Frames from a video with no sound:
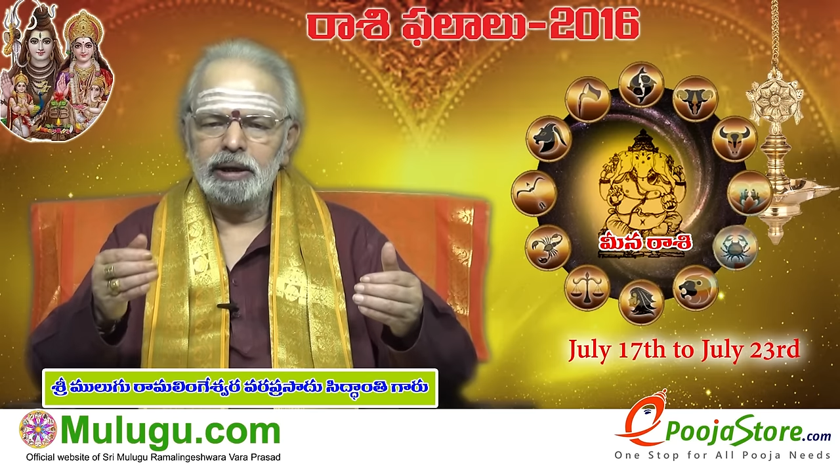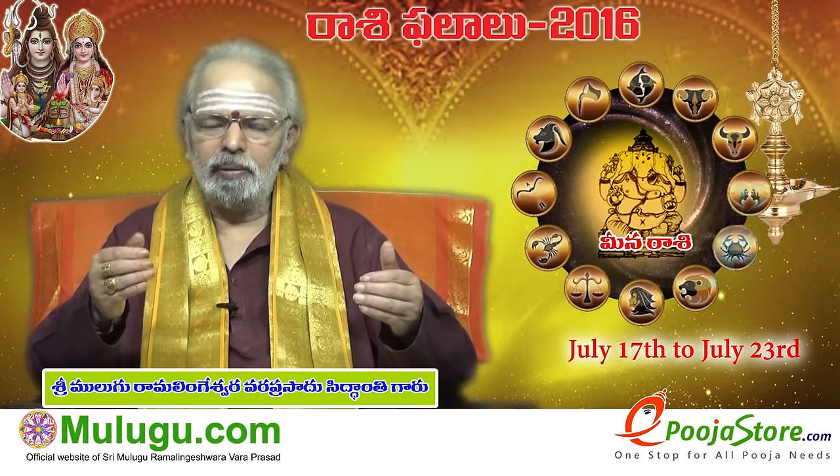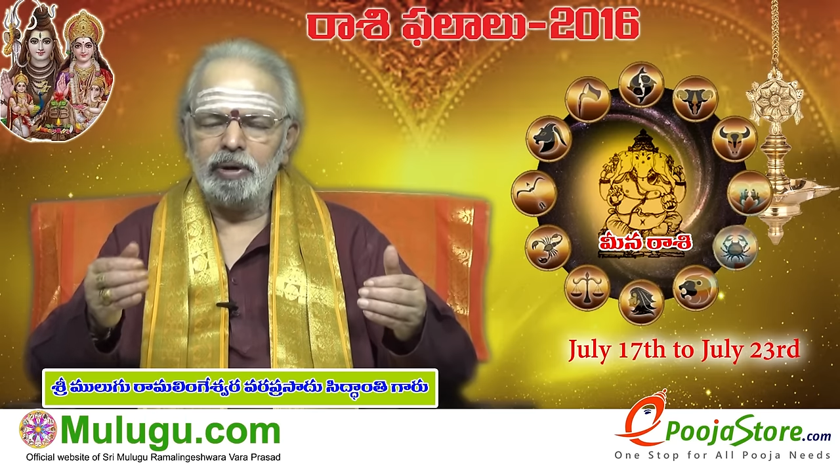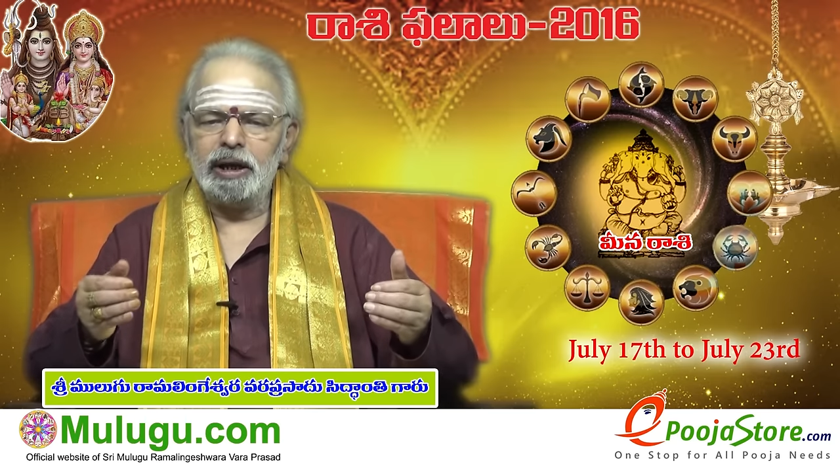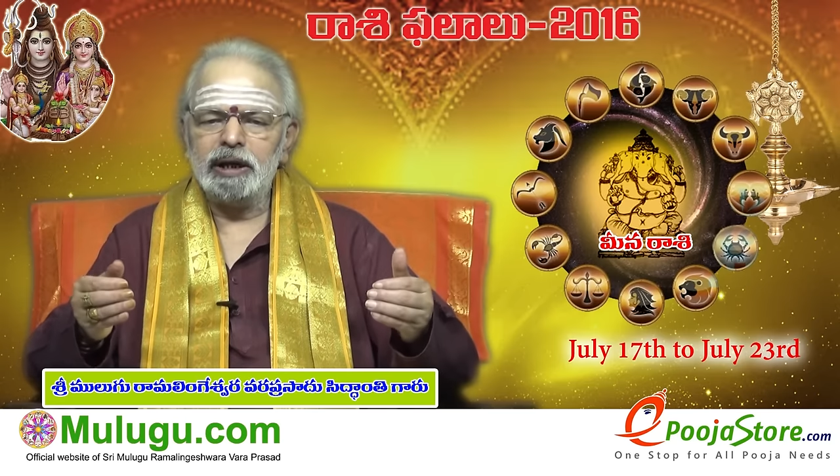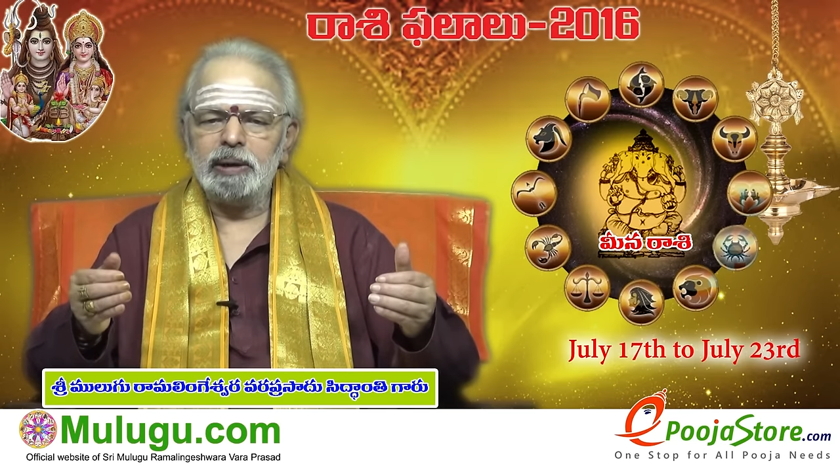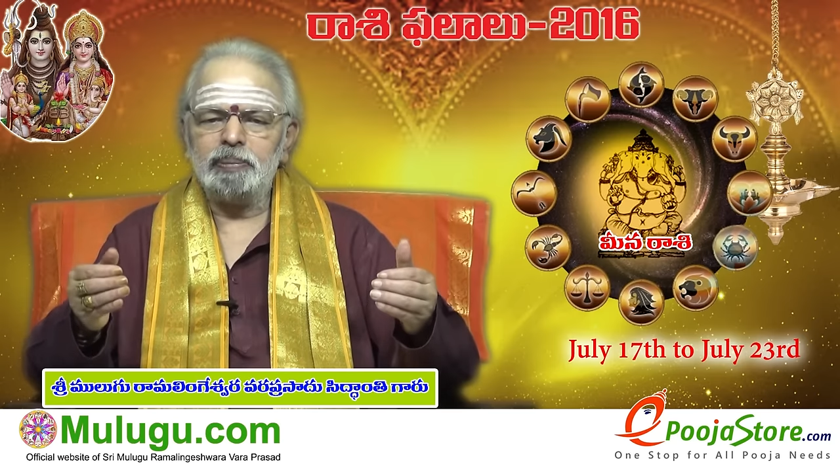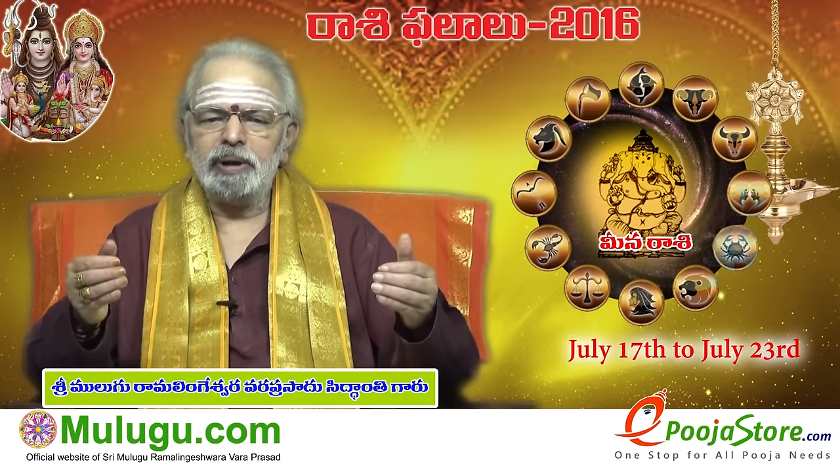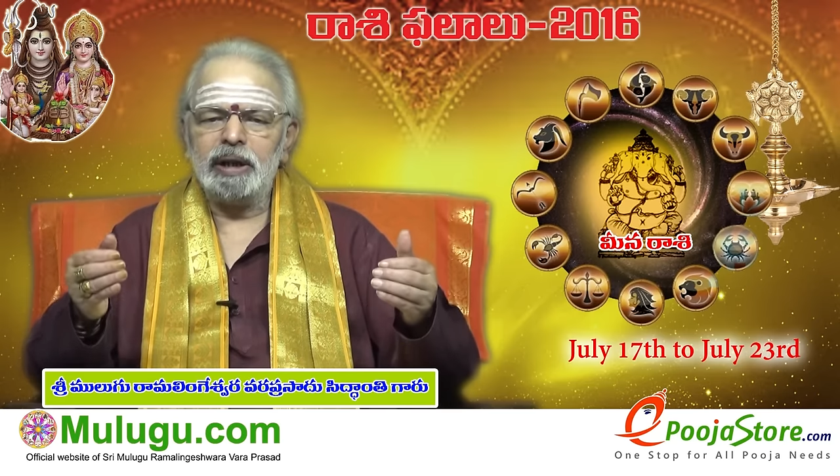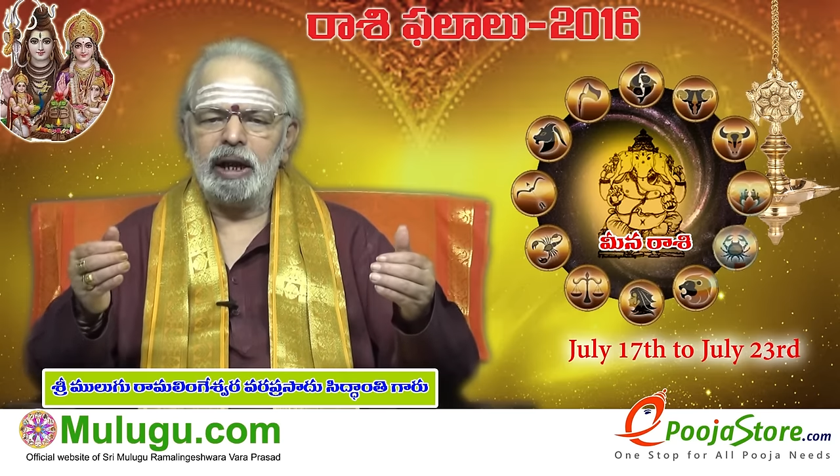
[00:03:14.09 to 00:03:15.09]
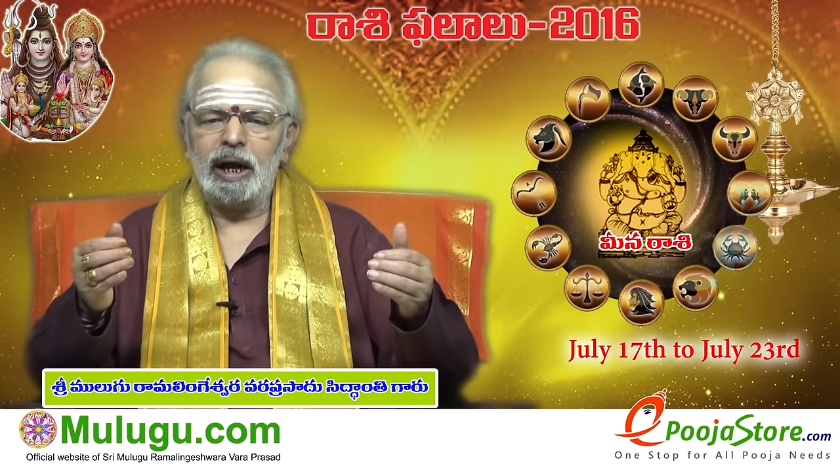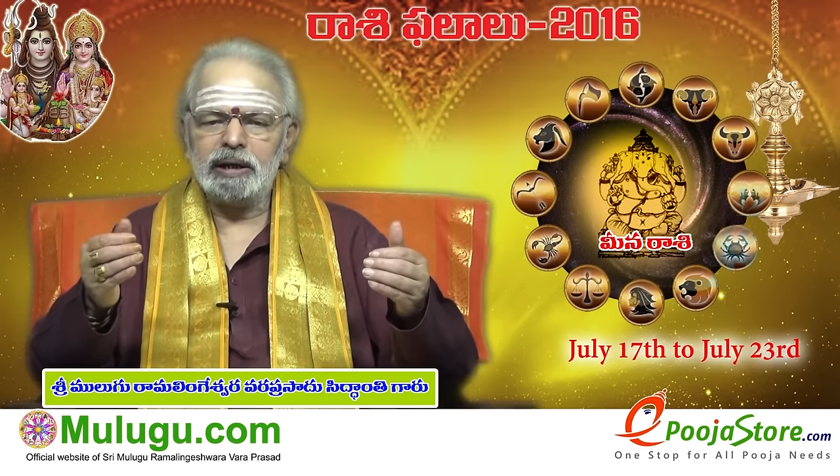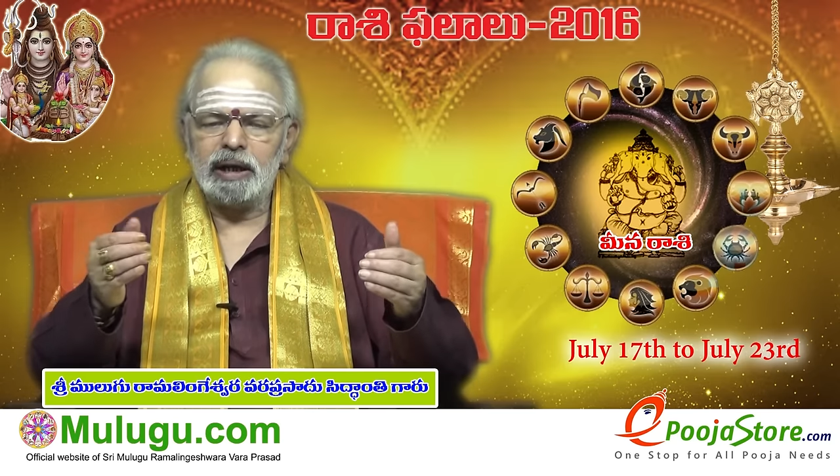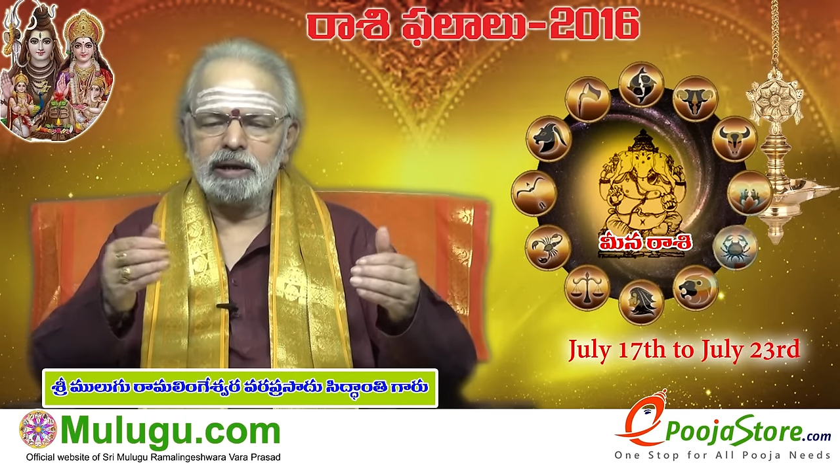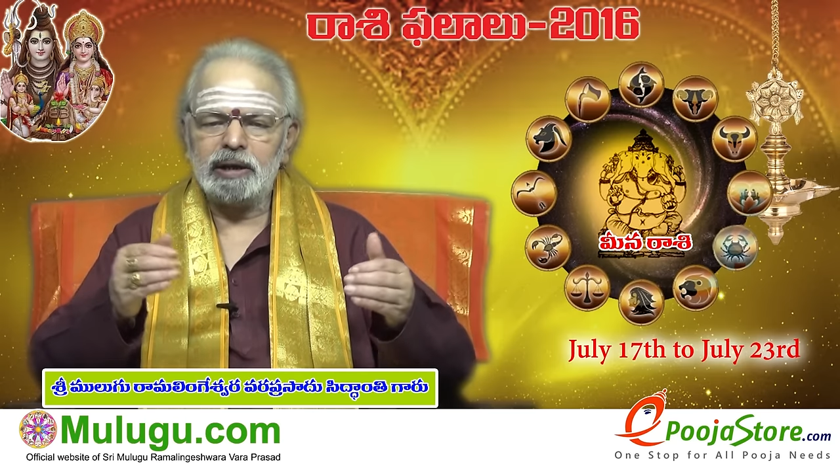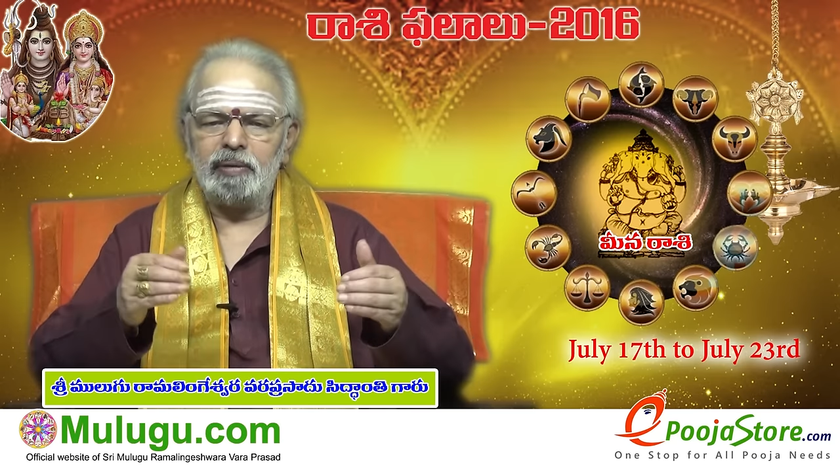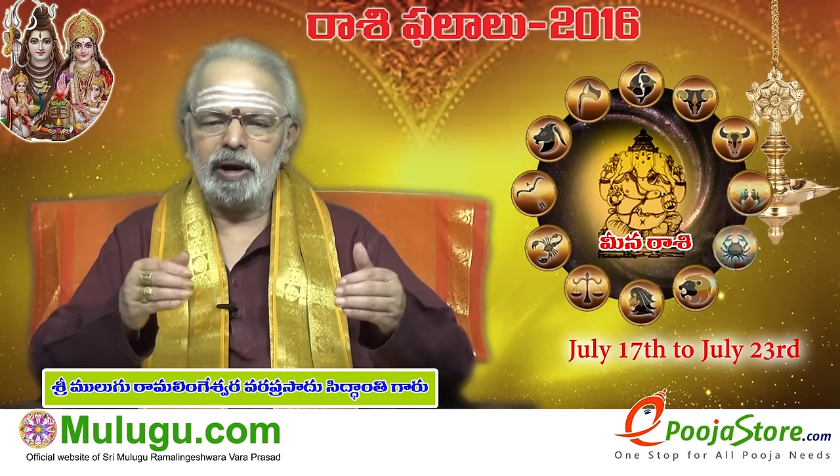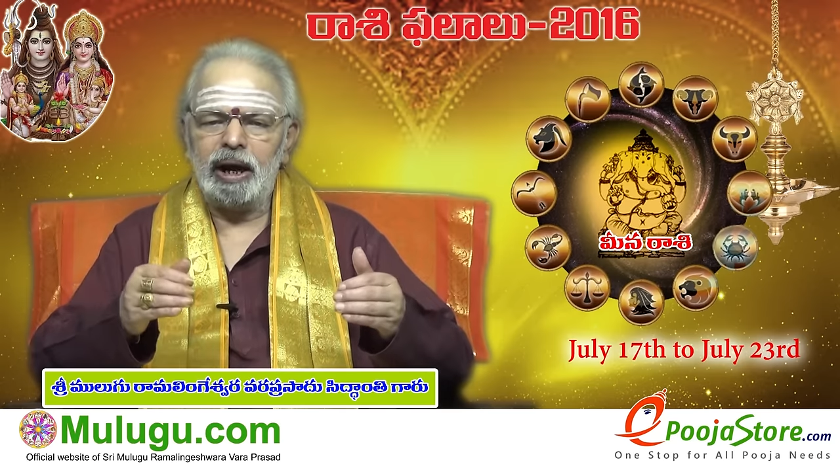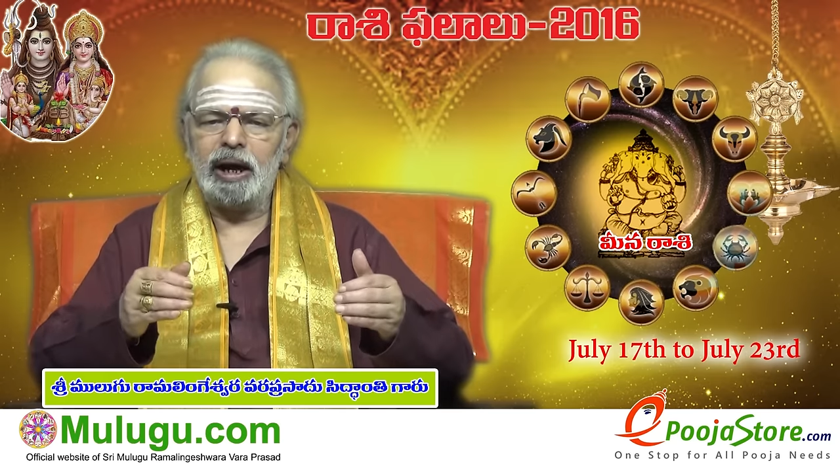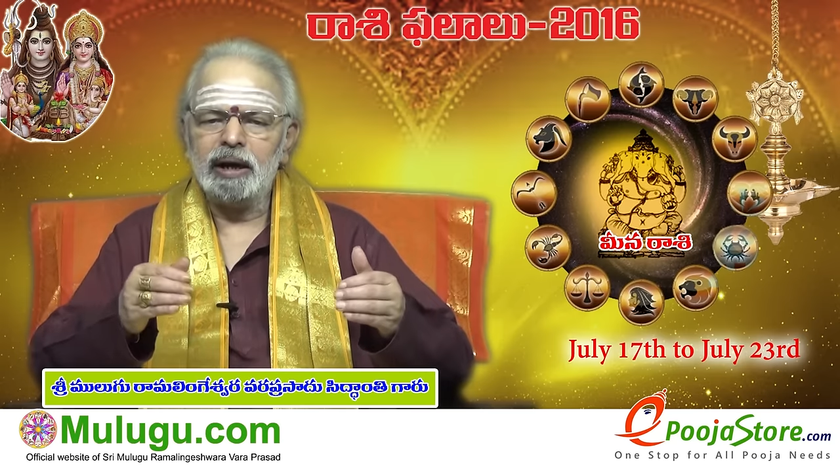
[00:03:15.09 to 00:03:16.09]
ఎవరు ఏం చెప్తే దాన్ని ఆచరించడం వల్ల